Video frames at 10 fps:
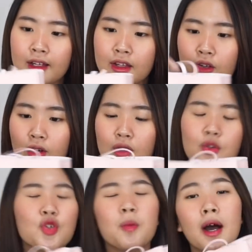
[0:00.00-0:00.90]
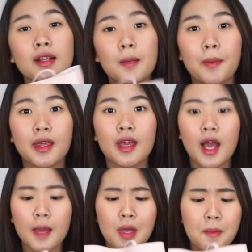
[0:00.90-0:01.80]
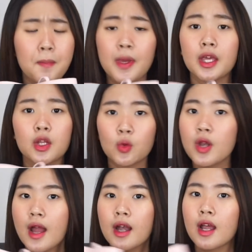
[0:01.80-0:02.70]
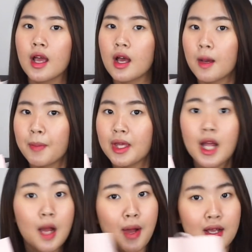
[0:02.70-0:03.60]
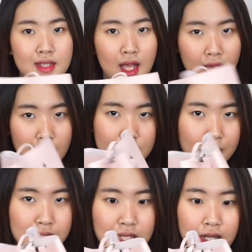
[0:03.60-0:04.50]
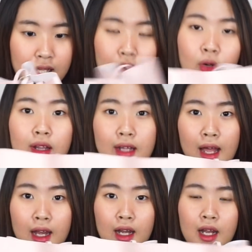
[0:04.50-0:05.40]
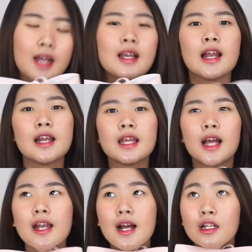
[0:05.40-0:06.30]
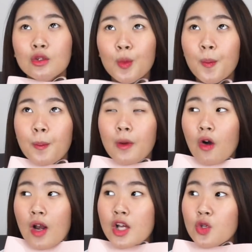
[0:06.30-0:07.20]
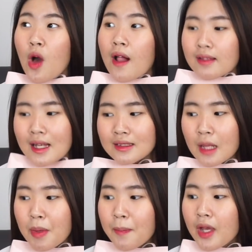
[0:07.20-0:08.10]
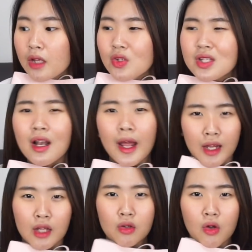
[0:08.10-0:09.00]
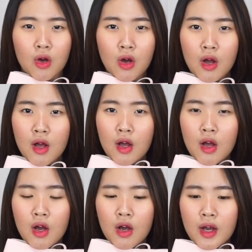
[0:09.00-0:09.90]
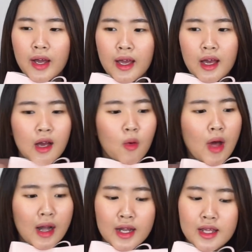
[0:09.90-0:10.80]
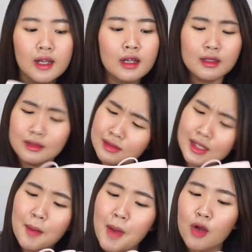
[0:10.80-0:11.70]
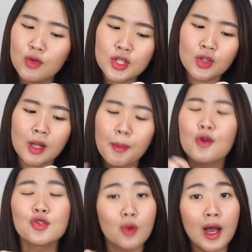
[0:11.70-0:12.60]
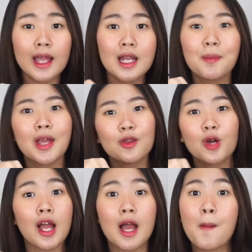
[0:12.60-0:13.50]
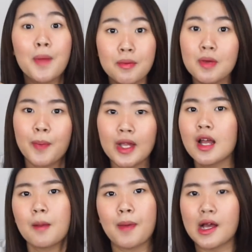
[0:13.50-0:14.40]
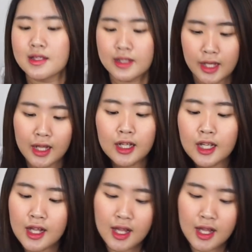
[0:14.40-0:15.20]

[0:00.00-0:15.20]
tuh lucu banget ya pinknya kayak baby pink gitu dan pinknya nggak maksa sama sekali itu lihat kan kan ada nih kadang tuh orang jual tas tapi pinknya tuh jelek gitu loh kayak warnanya nggak bagus gitu tapi aku suka ini pinknya tuh kayak baby pink dan pastel